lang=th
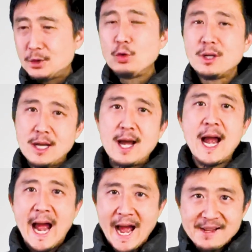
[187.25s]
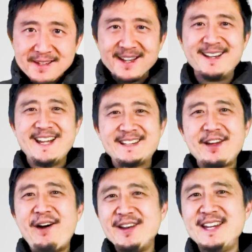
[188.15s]
คุณกำลังหาเงินใน
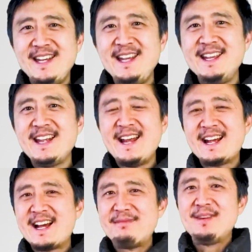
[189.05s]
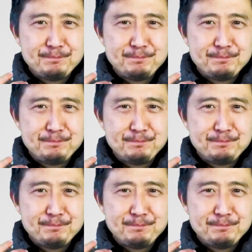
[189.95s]
ตอนนี้ได้นะครับ